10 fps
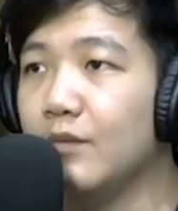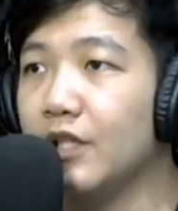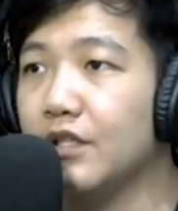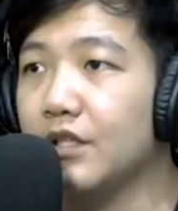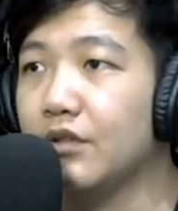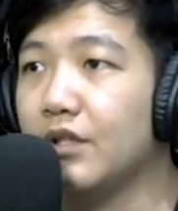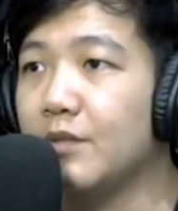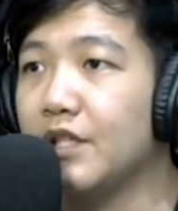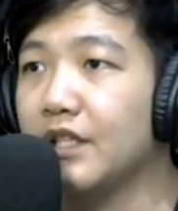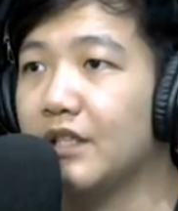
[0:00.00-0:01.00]
ada sesuatu
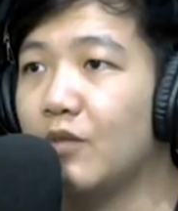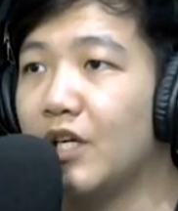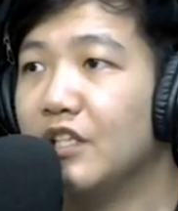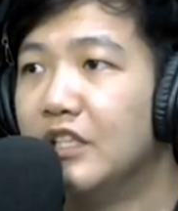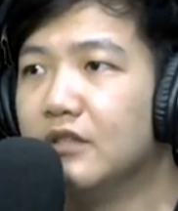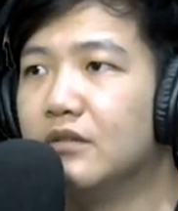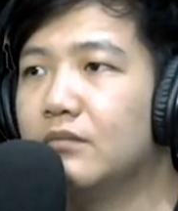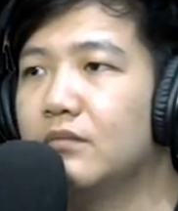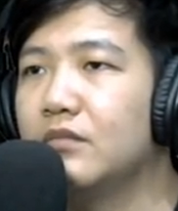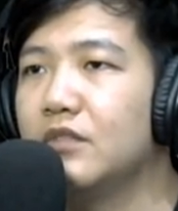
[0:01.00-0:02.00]
yang bisa kita temukan.
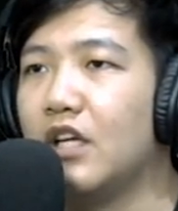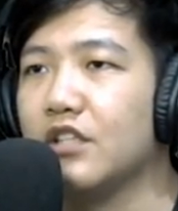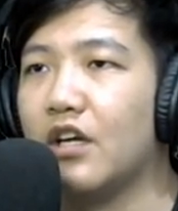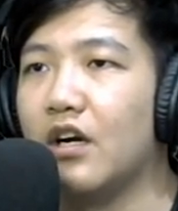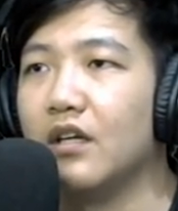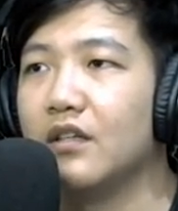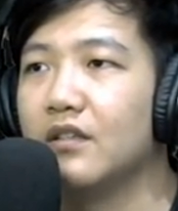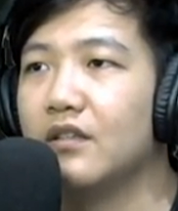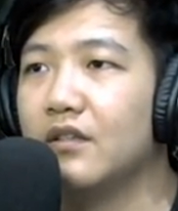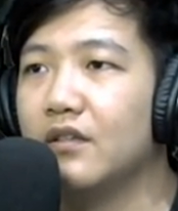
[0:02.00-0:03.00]
Astaga.
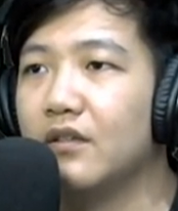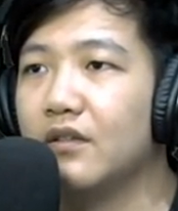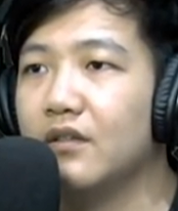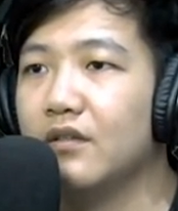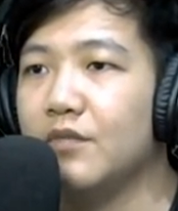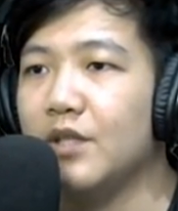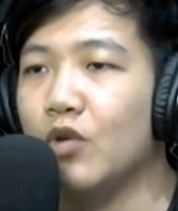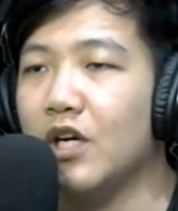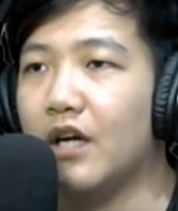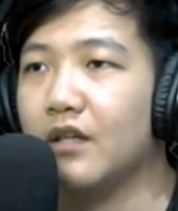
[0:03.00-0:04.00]
Bisa
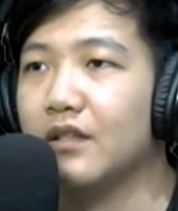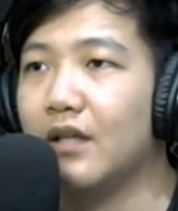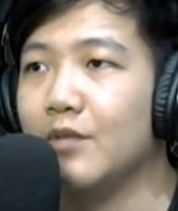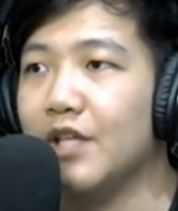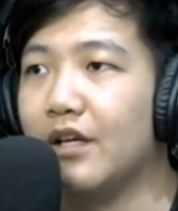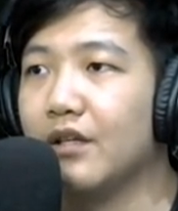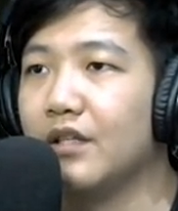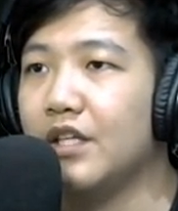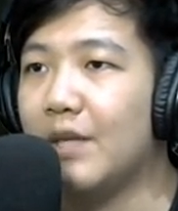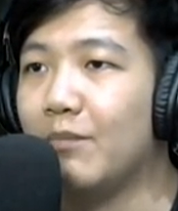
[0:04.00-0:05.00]
buka nggak? Nggak bisa ya.
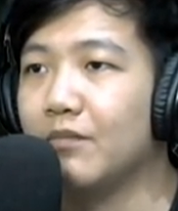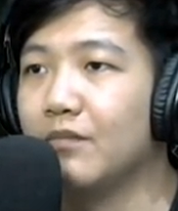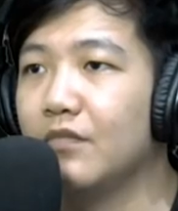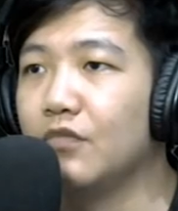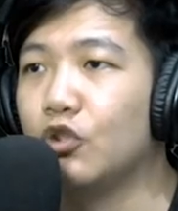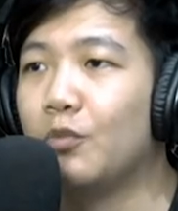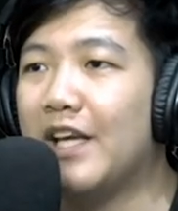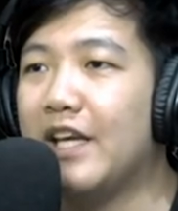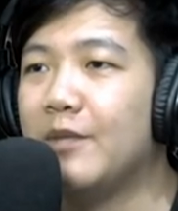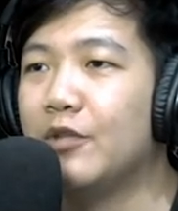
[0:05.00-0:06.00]
Siap. Tutup
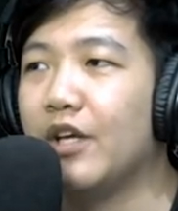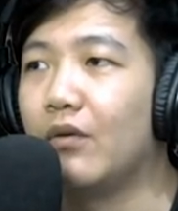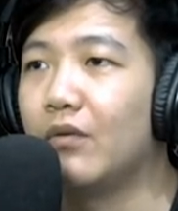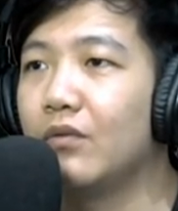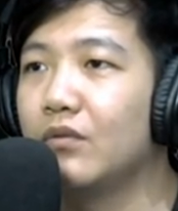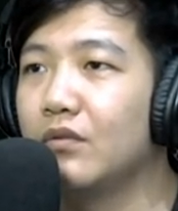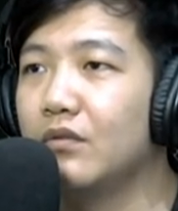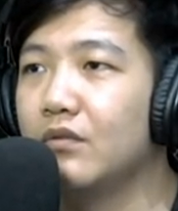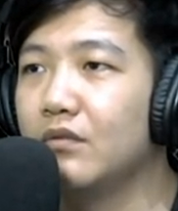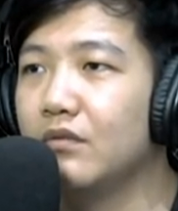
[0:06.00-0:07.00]
lagi pintu ya lo.
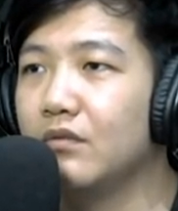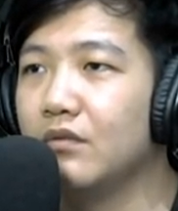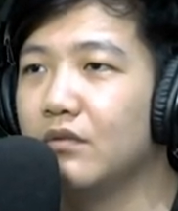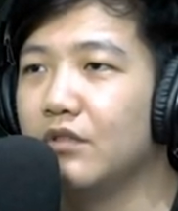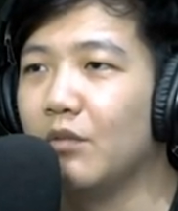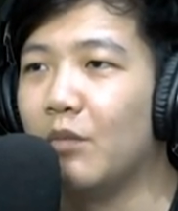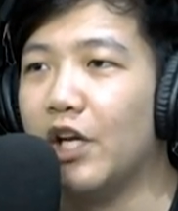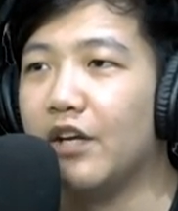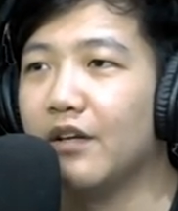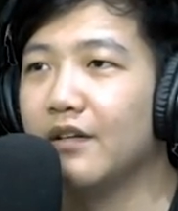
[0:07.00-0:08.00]

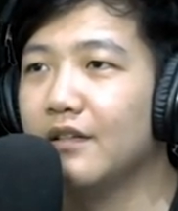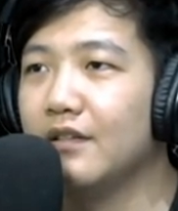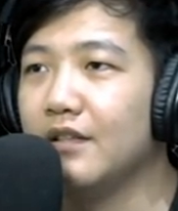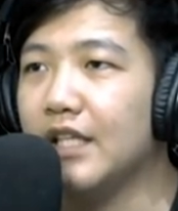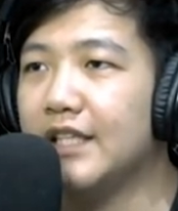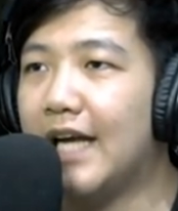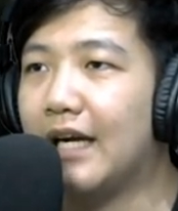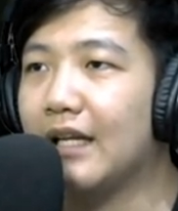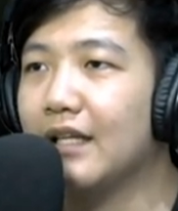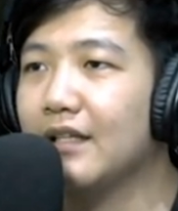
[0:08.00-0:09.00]
Nyebelin.
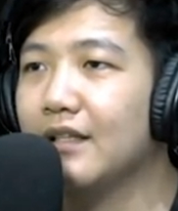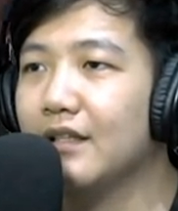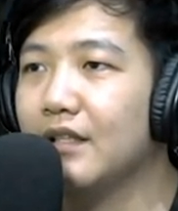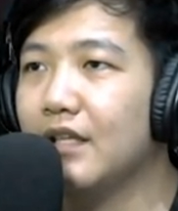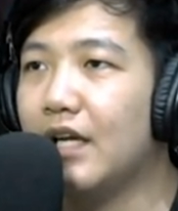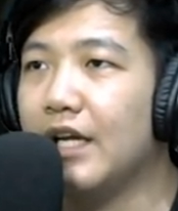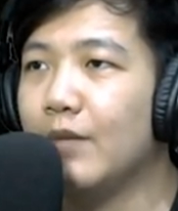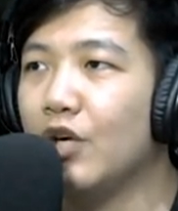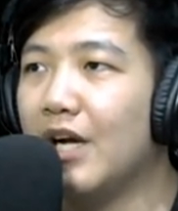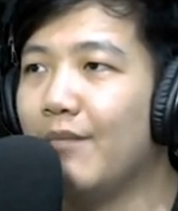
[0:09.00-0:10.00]
Gitar. Ada
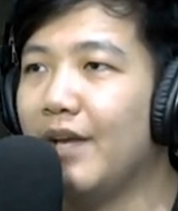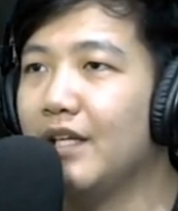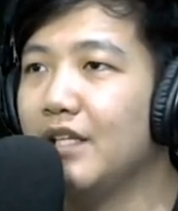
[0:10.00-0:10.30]
yang mau ngamen kan di